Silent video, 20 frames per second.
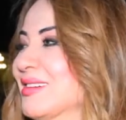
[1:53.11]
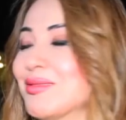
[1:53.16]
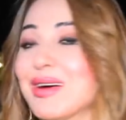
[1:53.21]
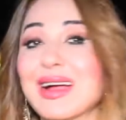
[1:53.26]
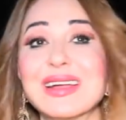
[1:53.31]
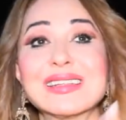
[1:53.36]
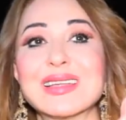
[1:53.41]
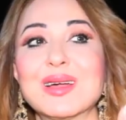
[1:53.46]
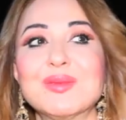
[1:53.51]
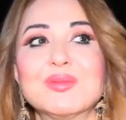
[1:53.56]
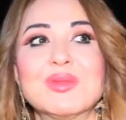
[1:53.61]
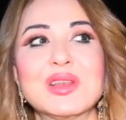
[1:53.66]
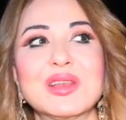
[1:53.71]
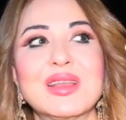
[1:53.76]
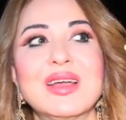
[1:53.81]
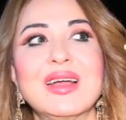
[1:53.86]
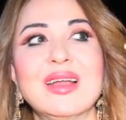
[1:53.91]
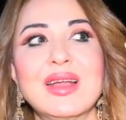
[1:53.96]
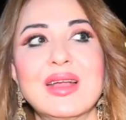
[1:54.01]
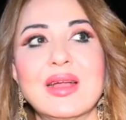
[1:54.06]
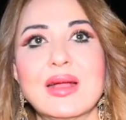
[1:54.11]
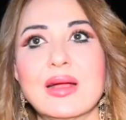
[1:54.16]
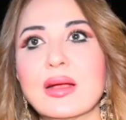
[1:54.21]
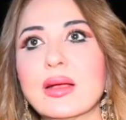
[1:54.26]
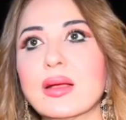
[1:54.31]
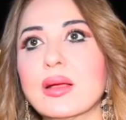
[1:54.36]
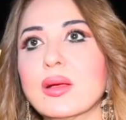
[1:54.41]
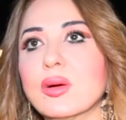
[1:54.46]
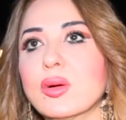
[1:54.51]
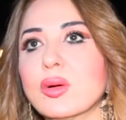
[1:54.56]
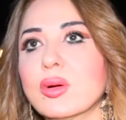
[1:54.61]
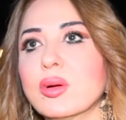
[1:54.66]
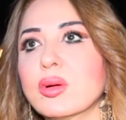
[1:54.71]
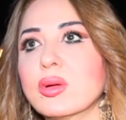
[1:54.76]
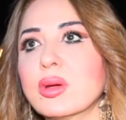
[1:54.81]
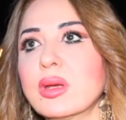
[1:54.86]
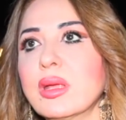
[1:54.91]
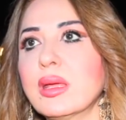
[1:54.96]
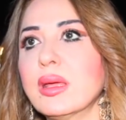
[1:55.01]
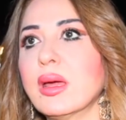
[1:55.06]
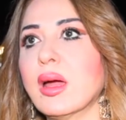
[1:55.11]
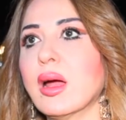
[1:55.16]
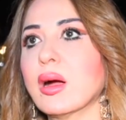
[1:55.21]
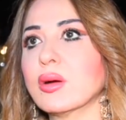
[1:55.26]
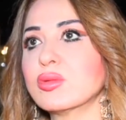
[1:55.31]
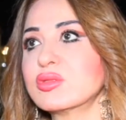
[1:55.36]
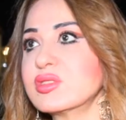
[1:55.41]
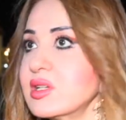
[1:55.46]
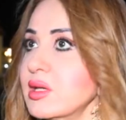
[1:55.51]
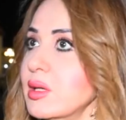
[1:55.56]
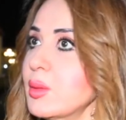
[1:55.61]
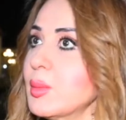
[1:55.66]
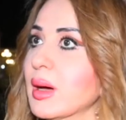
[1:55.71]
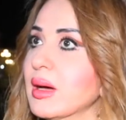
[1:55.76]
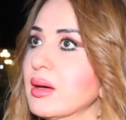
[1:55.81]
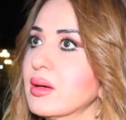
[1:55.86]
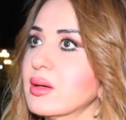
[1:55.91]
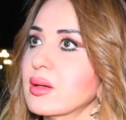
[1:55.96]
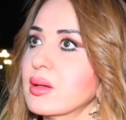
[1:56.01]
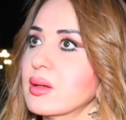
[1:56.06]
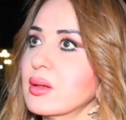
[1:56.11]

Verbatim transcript: وعايزه اعمل آه، اغنيه او تيمه